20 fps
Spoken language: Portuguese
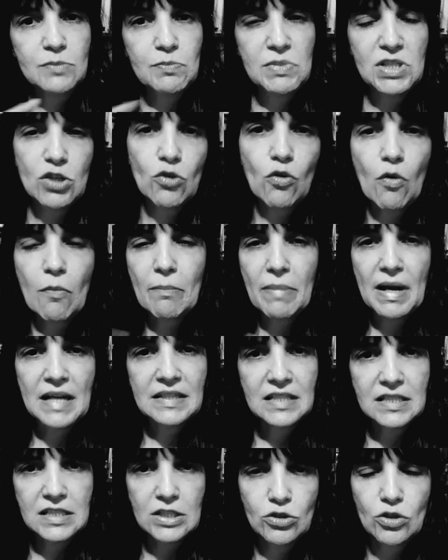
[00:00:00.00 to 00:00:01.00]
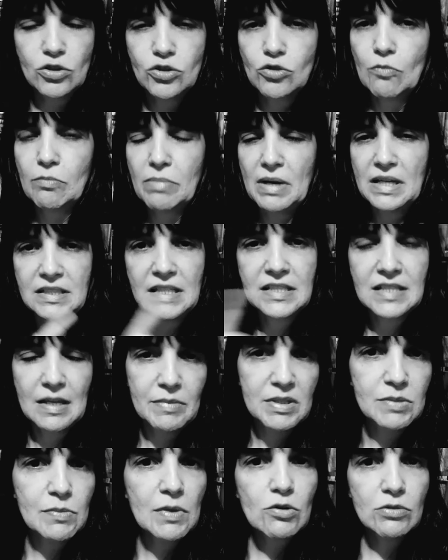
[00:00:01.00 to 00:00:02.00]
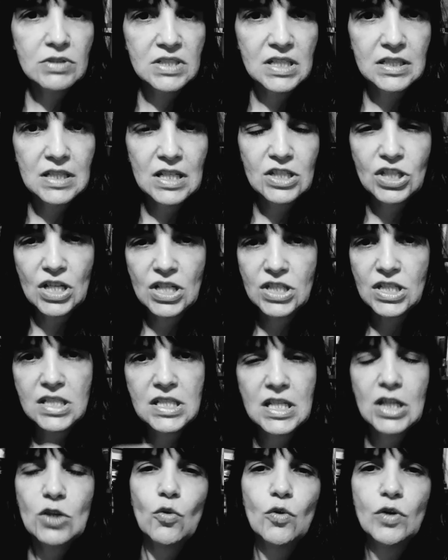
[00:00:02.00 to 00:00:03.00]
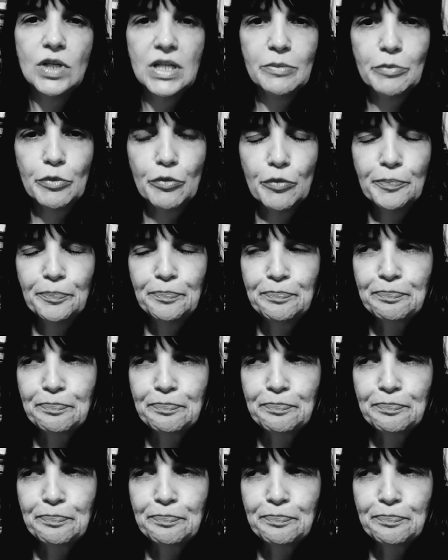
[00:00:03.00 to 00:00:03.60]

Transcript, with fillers: Psicopatas e sociopatas é a mesma coisa, tá, gente? É sinônimo.